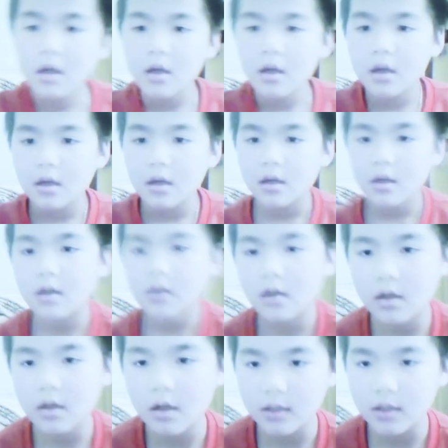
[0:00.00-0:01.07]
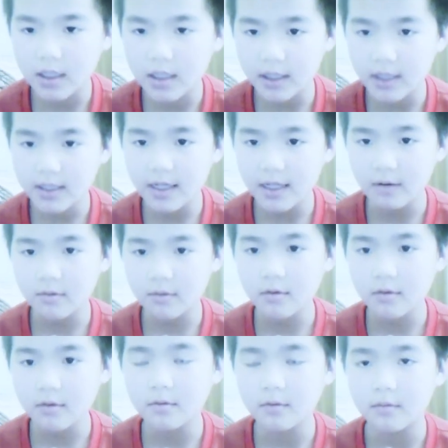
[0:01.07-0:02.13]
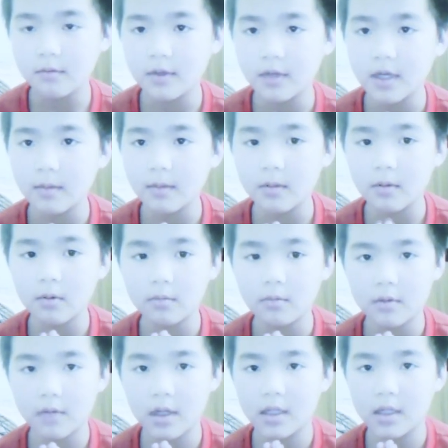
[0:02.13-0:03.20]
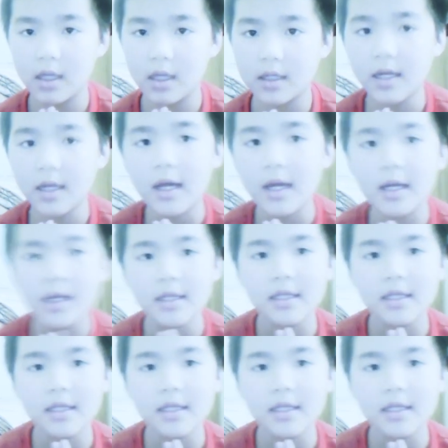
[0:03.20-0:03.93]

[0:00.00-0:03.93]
Con kính chào cô chủ nhiệm cùng toàn thể các anh chị